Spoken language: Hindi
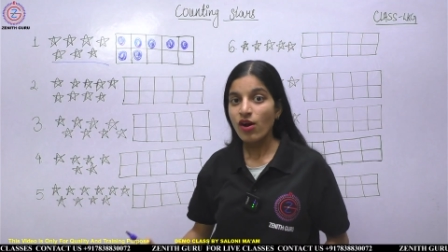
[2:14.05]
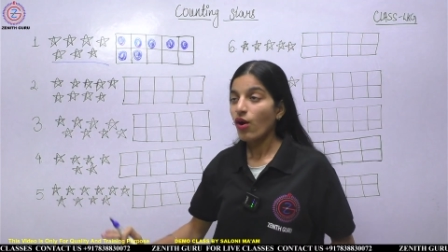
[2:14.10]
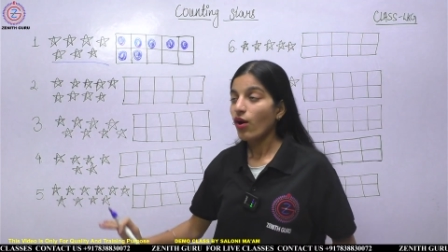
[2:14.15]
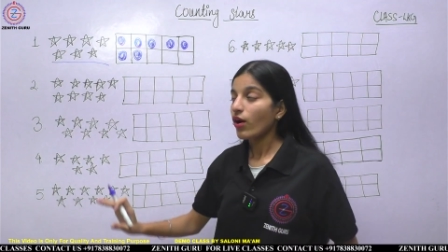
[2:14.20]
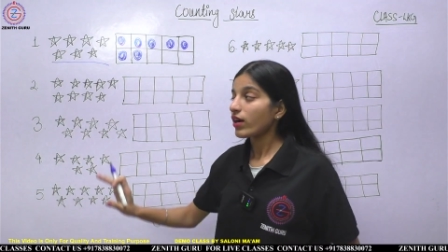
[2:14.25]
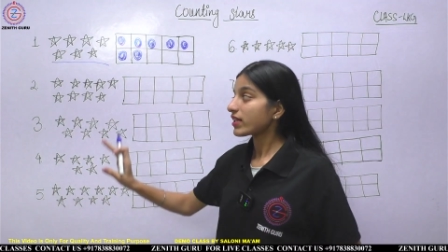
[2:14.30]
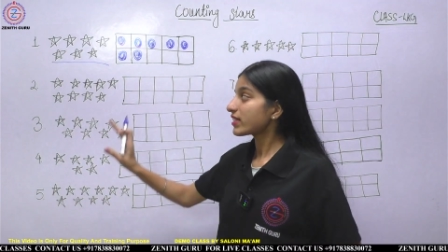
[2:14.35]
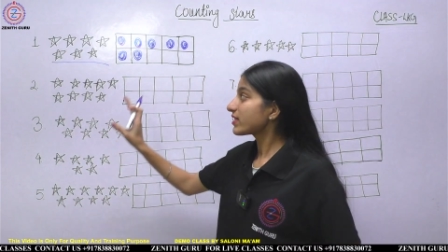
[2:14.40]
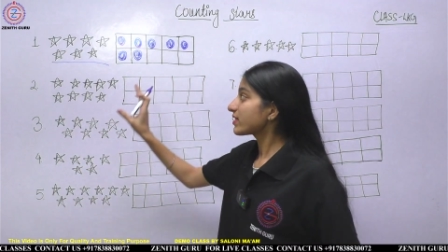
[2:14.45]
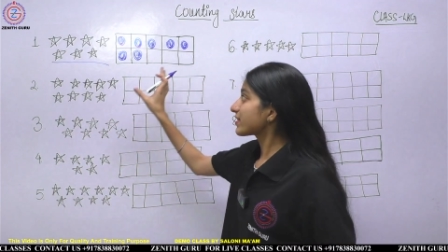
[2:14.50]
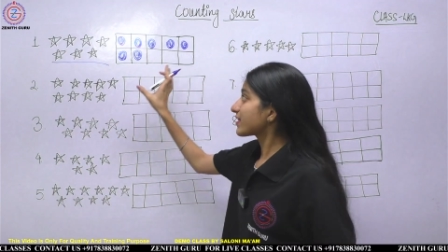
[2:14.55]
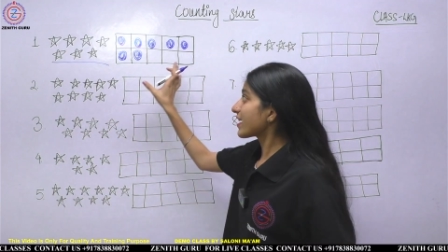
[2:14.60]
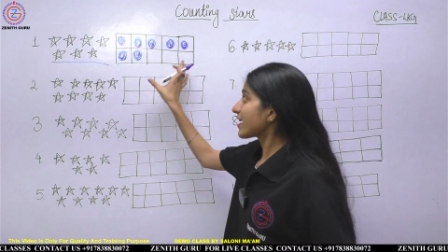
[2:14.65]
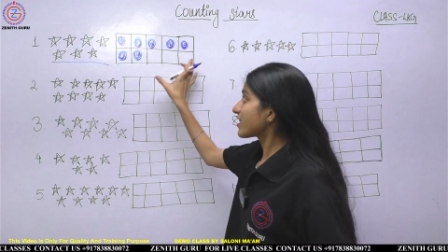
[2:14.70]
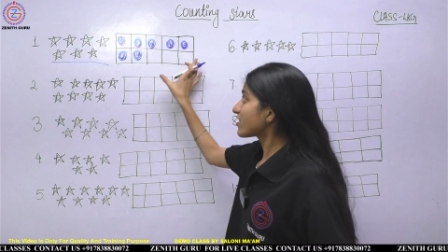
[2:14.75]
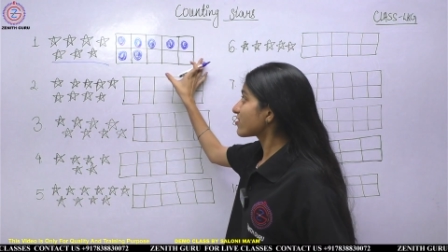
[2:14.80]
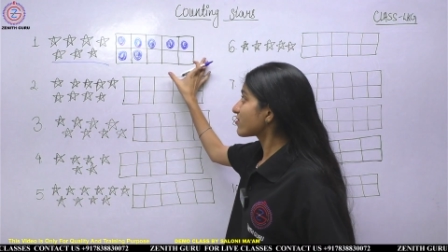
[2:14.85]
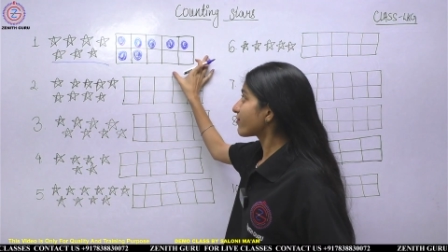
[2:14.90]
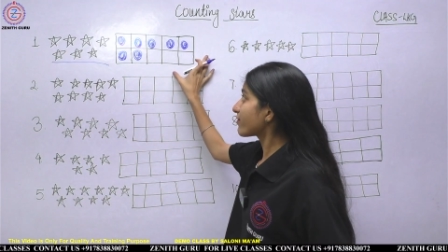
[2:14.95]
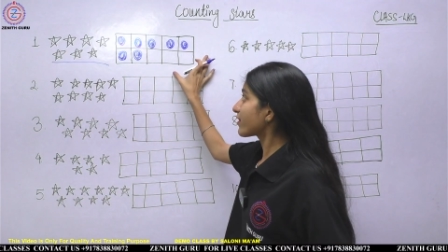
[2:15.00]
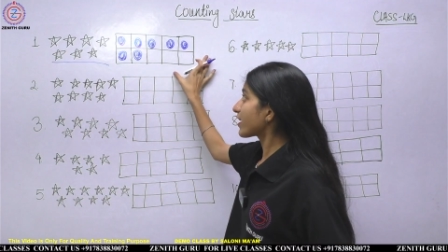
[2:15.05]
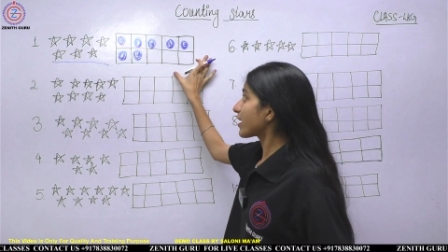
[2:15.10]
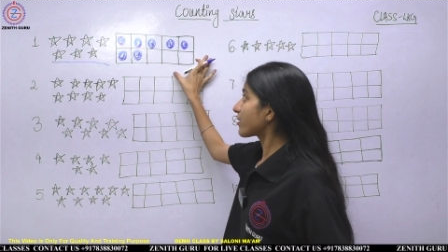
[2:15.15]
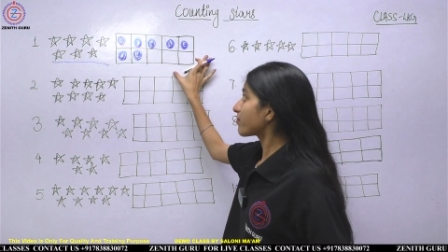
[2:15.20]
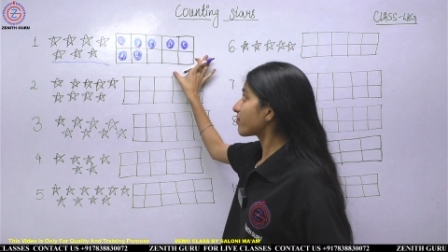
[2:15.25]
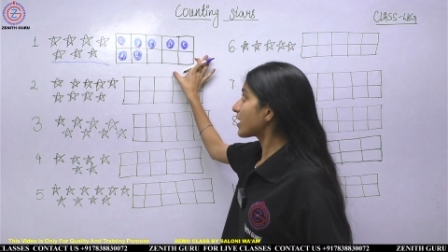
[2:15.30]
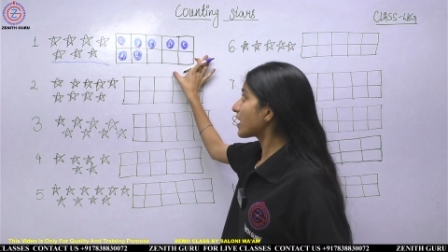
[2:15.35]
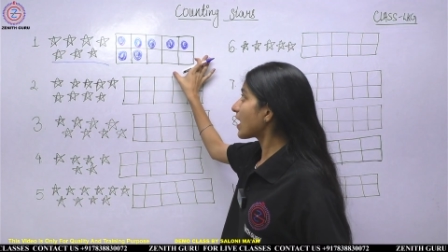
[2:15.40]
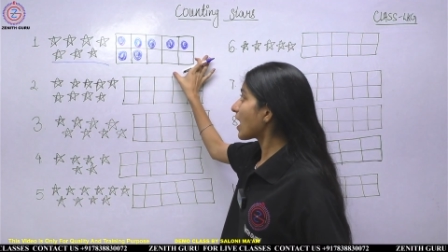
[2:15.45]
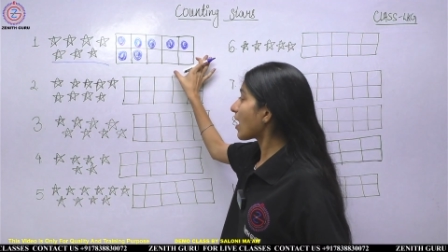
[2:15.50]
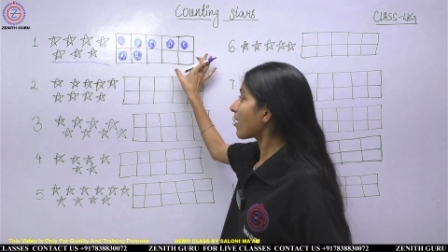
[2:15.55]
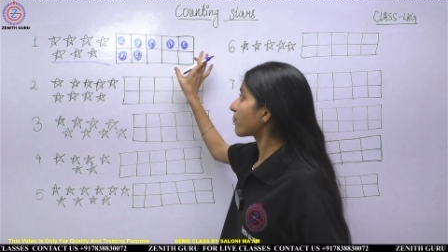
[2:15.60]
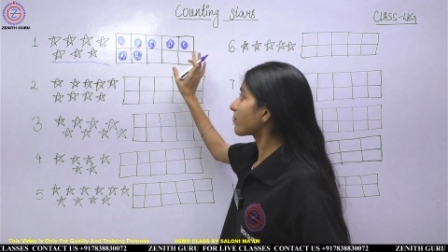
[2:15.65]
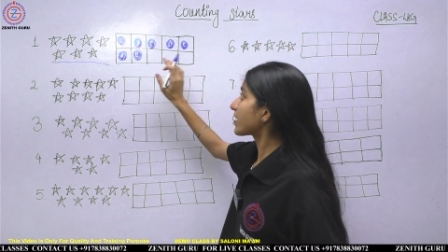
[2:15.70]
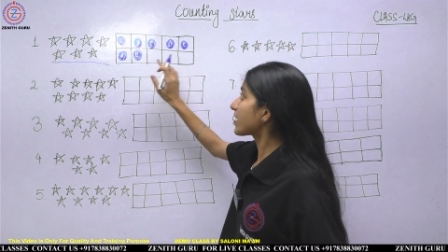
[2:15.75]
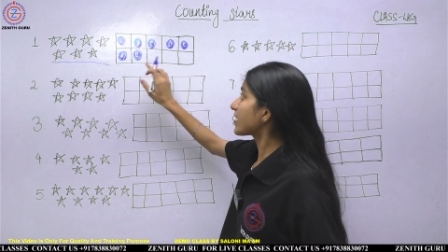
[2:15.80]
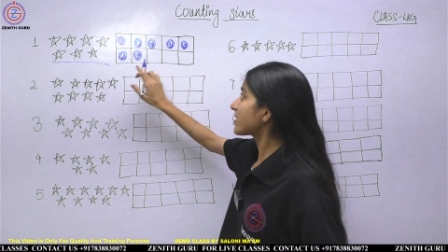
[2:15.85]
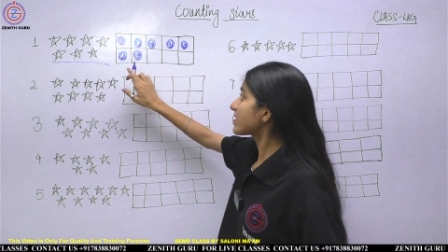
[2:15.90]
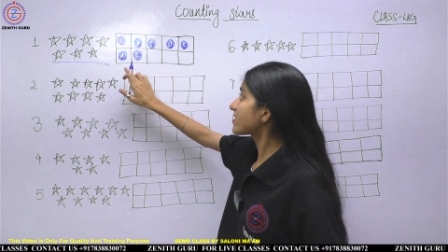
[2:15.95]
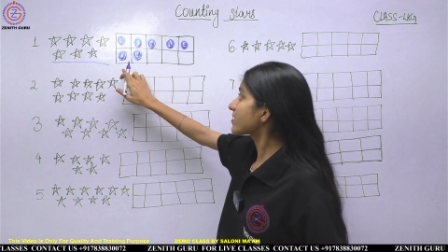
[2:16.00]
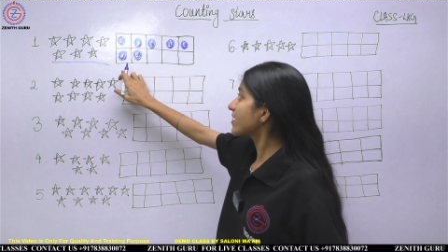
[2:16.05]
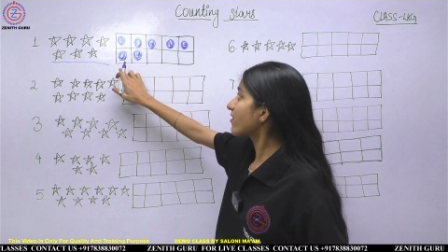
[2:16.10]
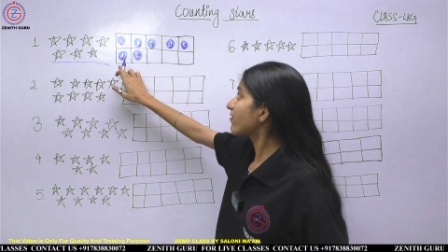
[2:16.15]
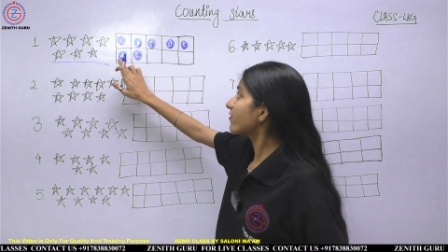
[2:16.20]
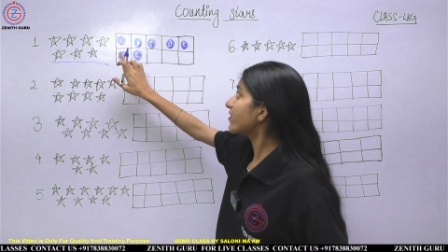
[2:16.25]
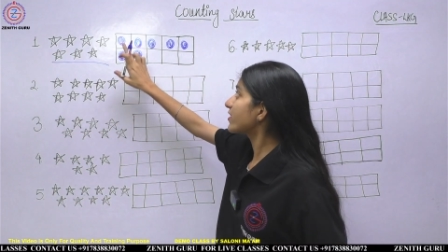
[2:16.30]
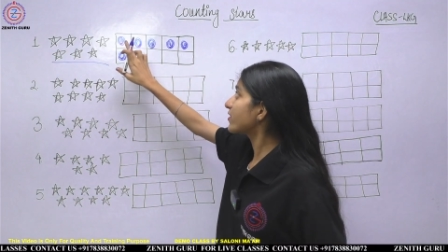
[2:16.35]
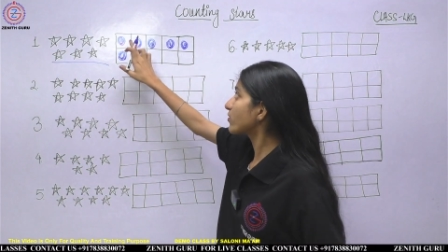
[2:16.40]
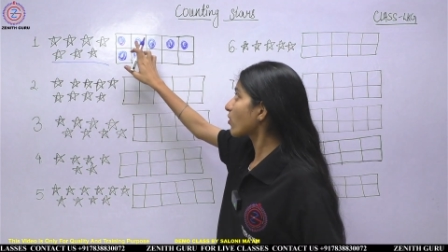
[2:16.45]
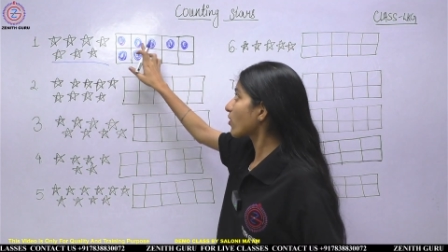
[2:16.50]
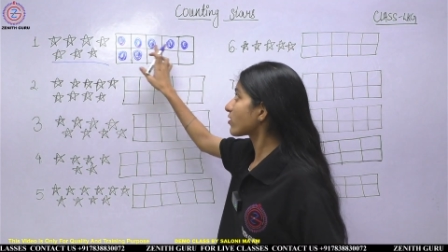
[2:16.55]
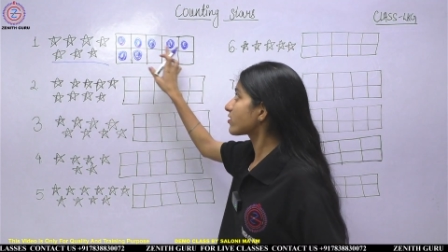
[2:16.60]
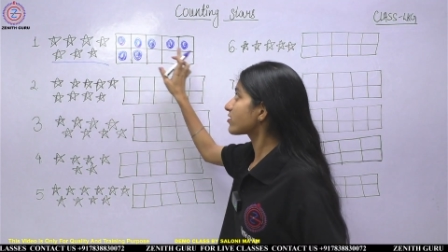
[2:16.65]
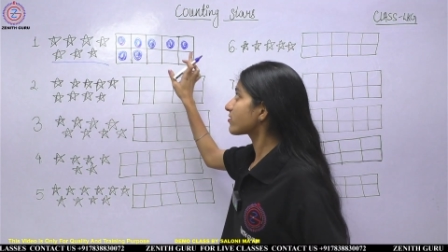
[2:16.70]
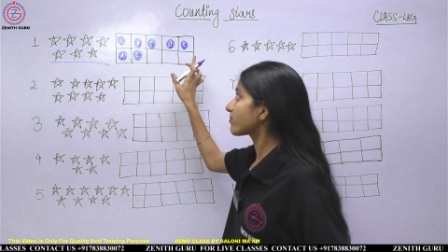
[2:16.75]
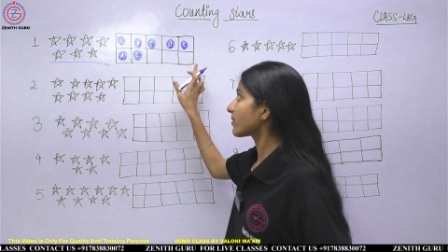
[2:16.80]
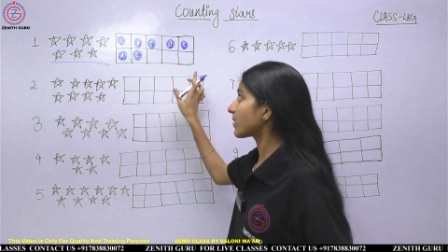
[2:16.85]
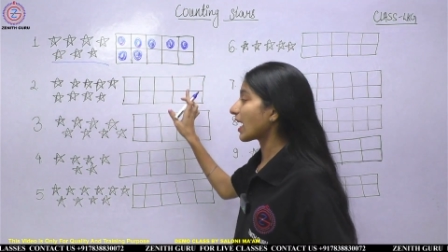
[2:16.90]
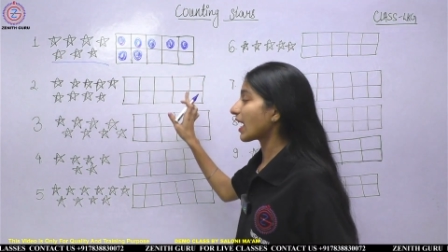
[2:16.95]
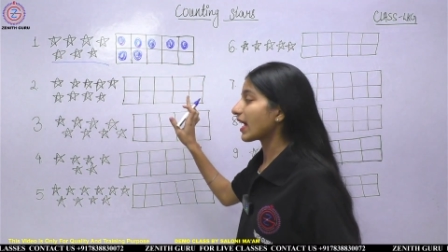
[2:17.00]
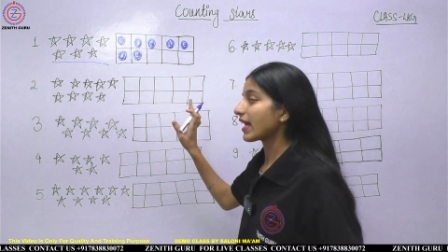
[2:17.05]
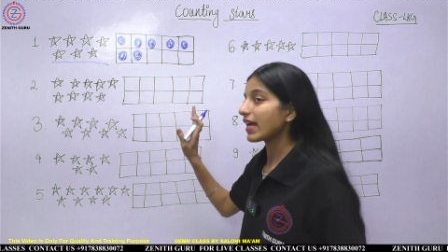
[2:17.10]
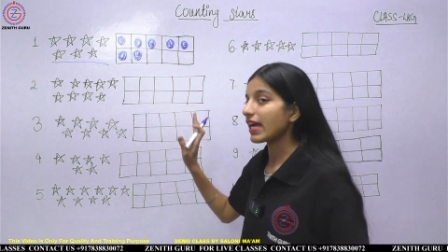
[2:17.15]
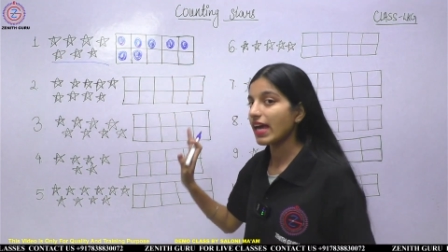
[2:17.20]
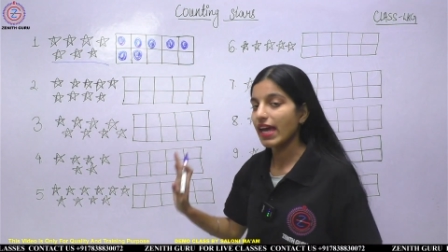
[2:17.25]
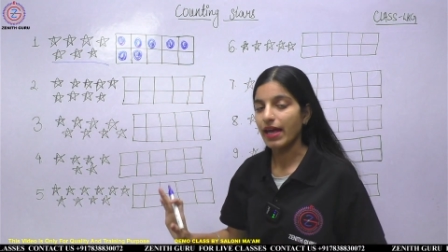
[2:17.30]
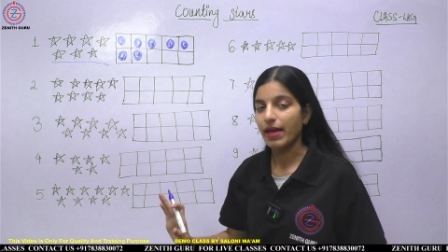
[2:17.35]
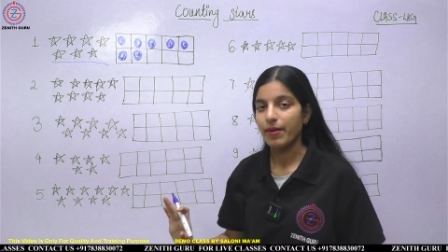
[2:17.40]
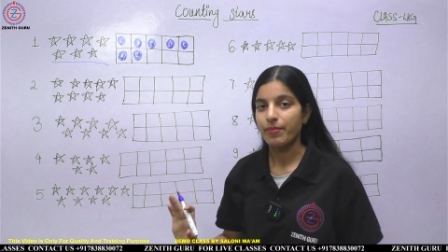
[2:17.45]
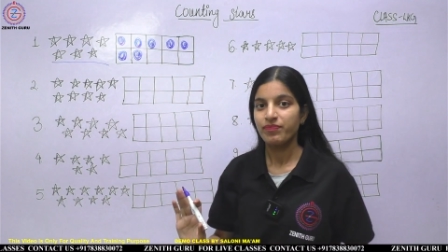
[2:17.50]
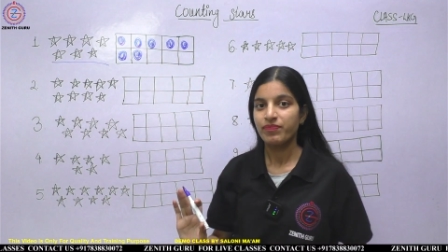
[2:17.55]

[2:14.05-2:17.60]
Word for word: और इस टेंस फ्रेम में हमने सेवन डॉट्स बनाए हैं